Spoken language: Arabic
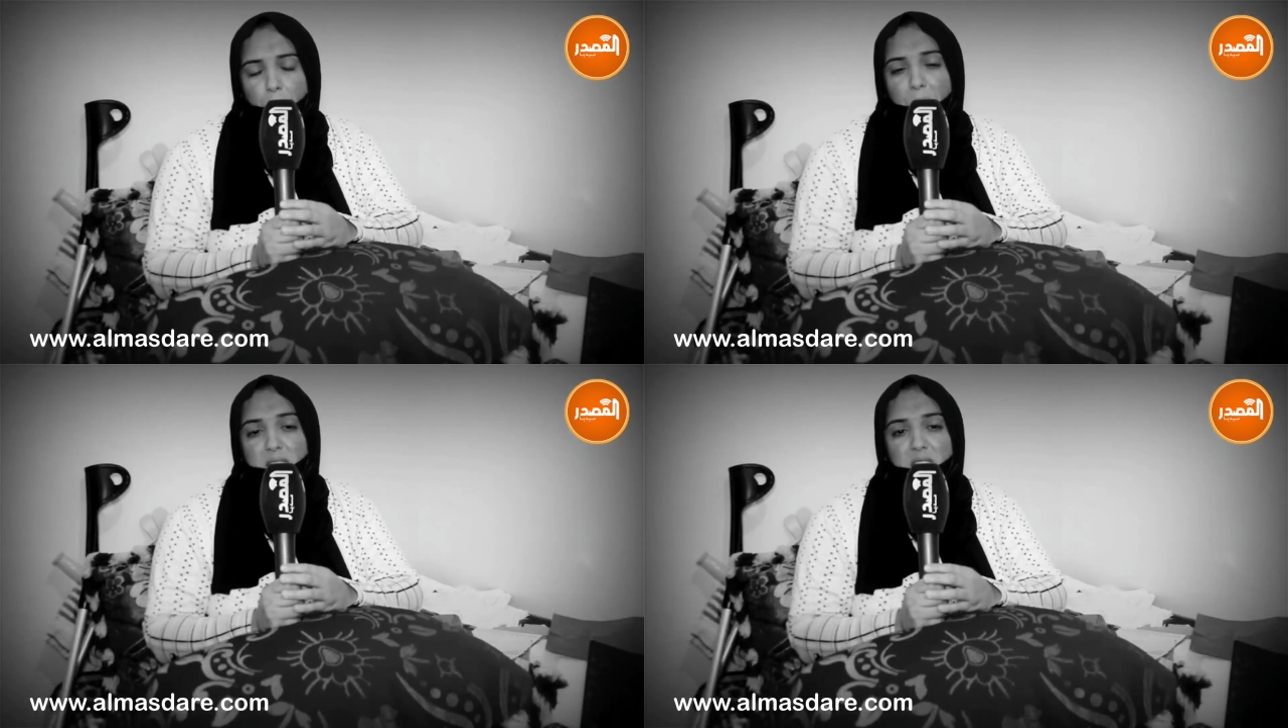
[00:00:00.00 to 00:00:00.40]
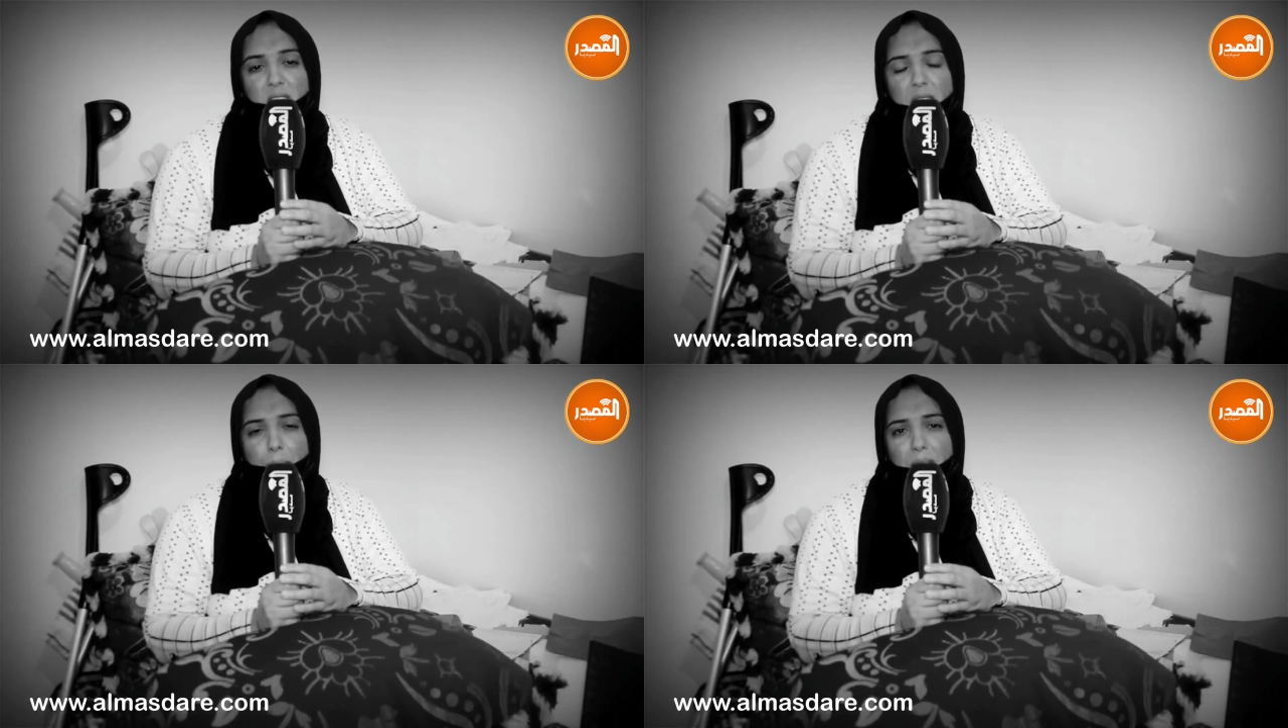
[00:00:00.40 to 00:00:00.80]
بغيت هي
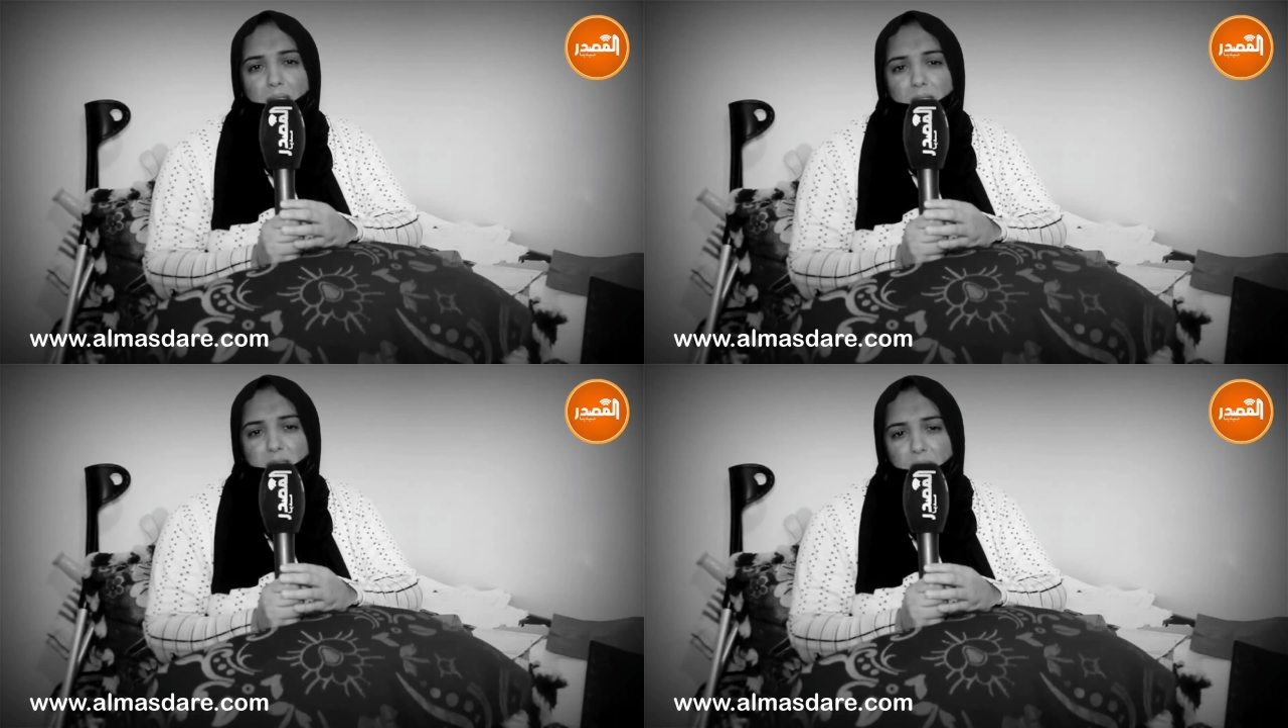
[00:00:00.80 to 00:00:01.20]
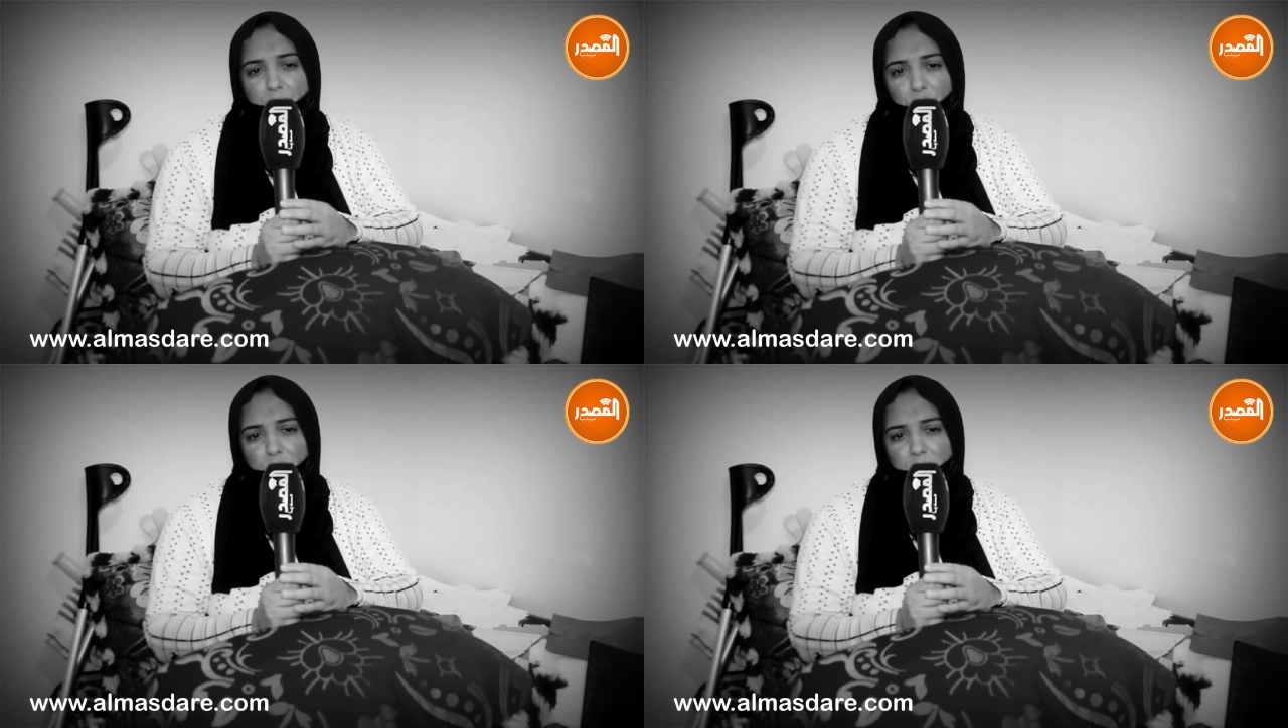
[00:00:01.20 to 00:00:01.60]
العمليات ديال
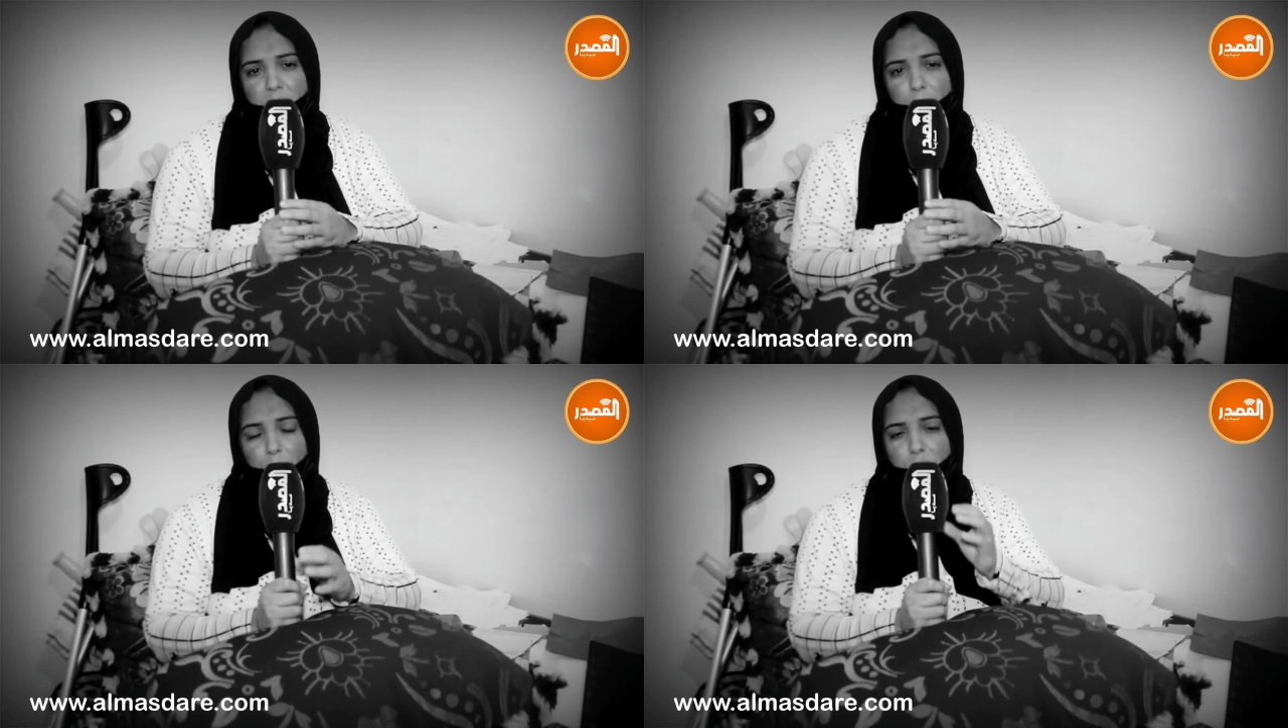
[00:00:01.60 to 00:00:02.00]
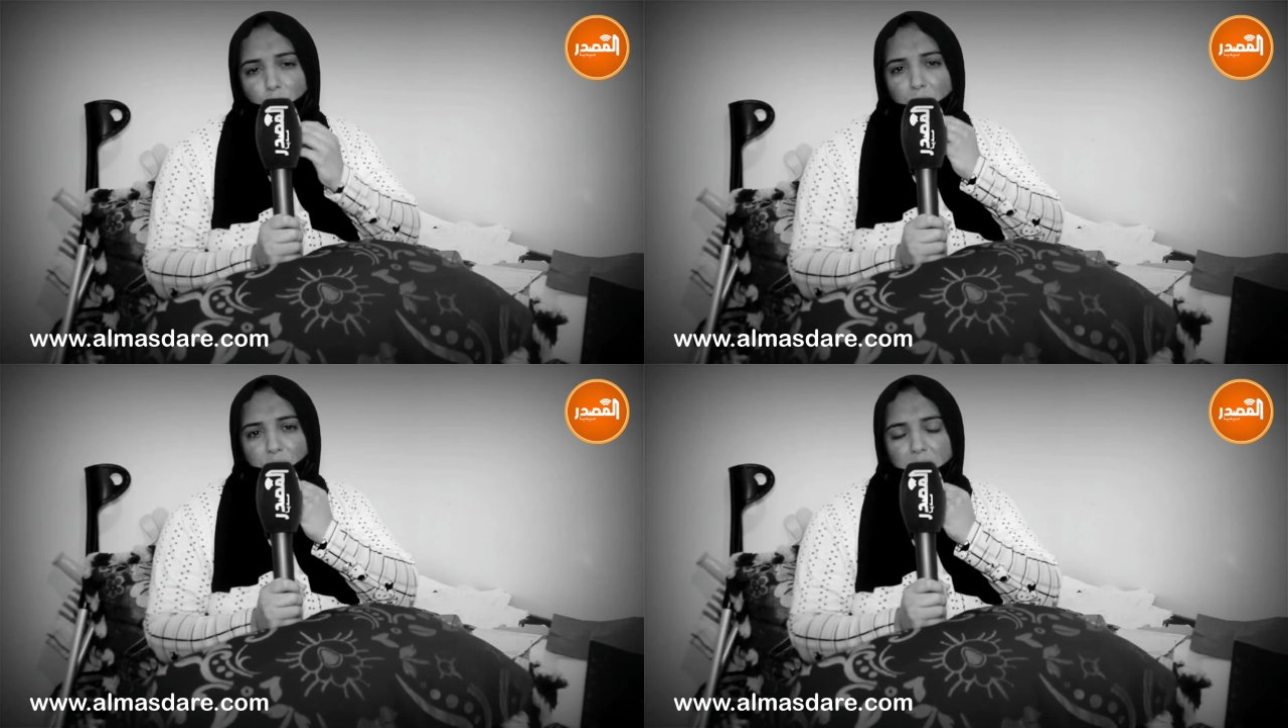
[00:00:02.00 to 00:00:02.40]
رجلي بغيت نوقف